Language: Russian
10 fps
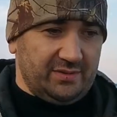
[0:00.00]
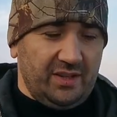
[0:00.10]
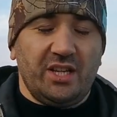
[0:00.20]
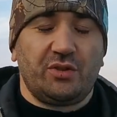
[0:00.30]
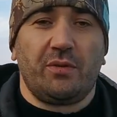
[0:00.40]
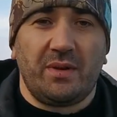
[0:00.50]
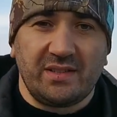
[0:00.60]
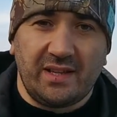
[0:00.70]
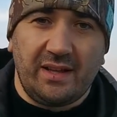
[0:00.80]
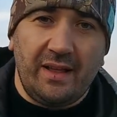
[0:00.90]
свинячего
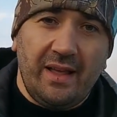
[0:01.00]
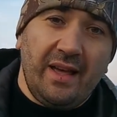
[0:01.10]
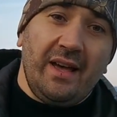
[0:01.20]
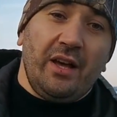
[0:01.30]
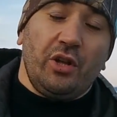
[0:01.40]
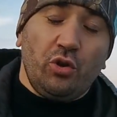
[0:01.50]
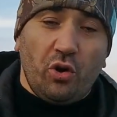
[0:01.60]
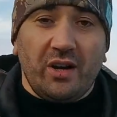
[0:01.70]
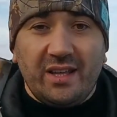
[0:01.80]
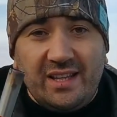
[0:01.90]
мяса.
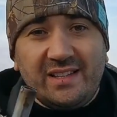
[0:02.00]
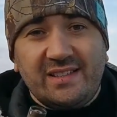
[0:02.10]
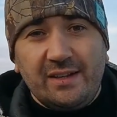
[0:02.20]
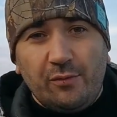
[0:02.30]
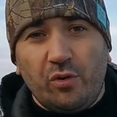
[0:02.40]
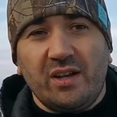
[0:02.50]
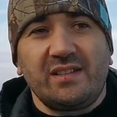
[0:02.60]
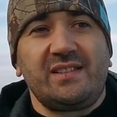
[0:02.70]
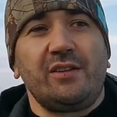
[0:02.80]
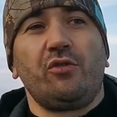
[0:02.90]
Но из него я
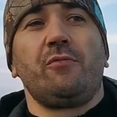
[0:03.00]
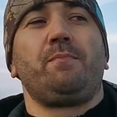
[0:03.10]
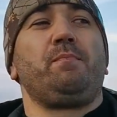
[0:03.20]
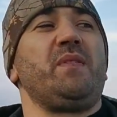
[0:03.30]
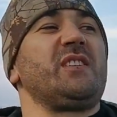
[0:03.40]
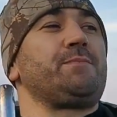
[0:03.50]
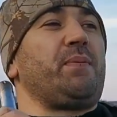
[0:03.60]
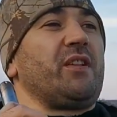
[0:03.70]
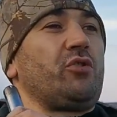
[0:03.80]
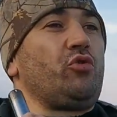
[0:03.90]
сделаю
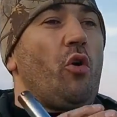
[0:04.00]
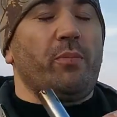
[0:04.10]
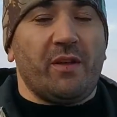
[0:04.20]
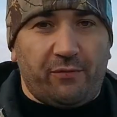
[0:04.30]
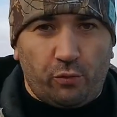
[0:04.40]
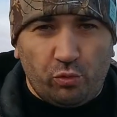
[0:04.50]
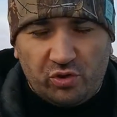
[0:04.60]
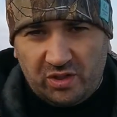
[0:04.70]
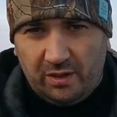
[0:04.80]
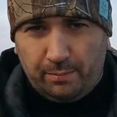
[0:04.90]
бесподобно
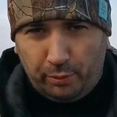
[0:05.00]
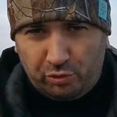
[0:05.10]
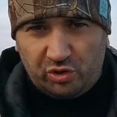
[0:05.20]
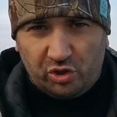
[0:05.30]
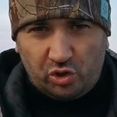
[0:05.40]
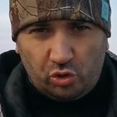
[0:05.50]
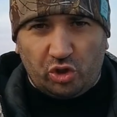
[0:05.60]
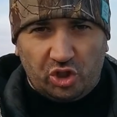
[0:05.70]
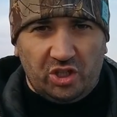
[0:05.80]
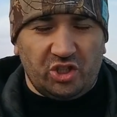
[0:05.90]
вкусные, просто
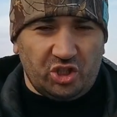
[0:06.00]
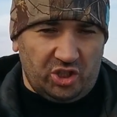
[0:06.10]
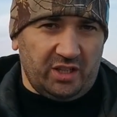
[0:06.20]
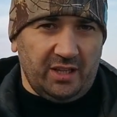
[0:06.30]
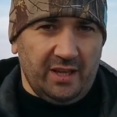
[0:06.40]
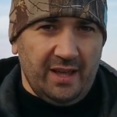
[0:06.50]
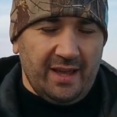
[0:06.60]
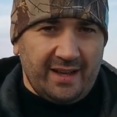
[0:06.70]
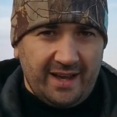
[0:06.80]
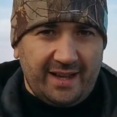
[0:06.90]
сочные шашлыки.
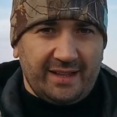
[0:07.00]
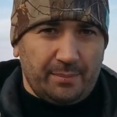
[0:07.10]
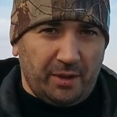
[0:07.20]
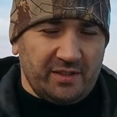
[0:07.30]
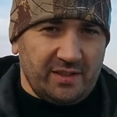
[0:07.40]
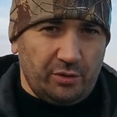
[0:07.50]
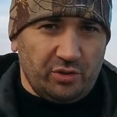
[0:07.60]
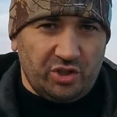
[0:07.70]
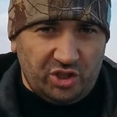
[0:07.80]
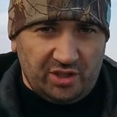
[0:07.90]
Как это
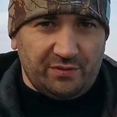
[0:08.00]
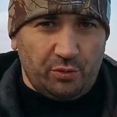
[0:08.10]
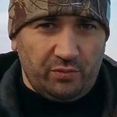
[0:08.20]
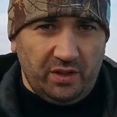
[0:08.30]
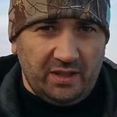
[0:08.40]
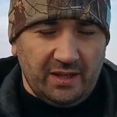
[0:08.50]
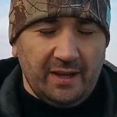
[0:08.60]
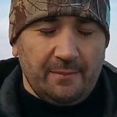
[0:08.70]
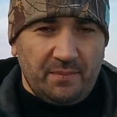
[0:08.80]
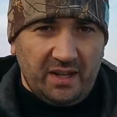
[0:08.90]
произойдет, сейчас вы увидите.
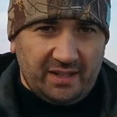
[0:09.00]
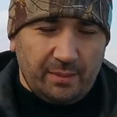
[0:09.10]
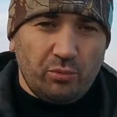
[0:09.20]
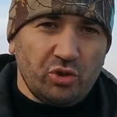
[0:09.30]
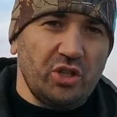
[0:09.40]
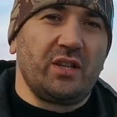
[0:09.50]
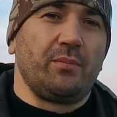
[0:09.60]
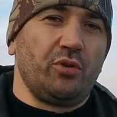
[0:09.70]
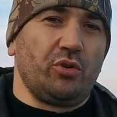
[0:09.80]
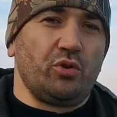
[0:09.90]
И к тому же это
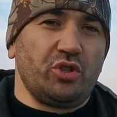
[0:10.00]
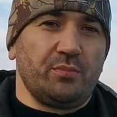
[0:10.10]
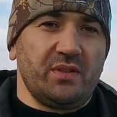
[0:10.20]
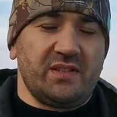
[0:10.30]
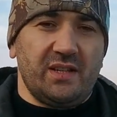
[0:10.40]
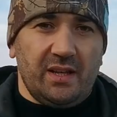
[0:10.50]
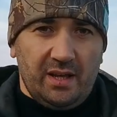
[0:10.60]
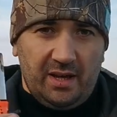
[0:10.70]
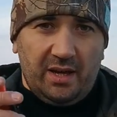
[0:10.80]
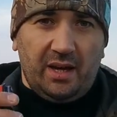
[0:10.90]
будет очень быстро.
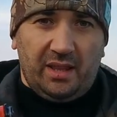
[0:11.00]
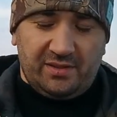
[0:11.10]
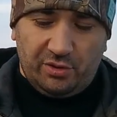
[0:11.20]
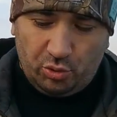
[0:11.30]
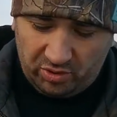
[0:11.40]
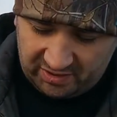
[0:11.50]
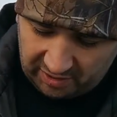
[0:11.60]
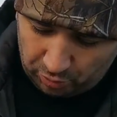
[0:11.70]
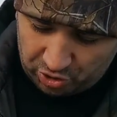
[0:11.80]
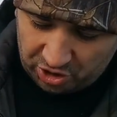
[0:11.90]
Развожу
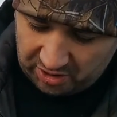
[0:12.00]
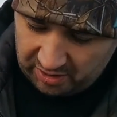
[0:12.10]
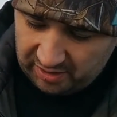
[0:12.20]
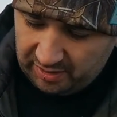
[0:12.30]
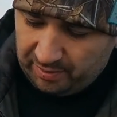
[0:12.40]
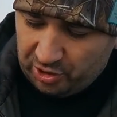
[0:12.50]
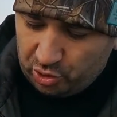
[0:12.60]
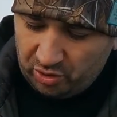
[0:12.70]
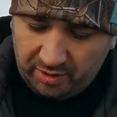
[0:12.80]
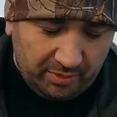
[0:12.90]
костерочек
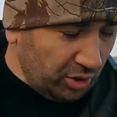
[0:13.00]
небольшой на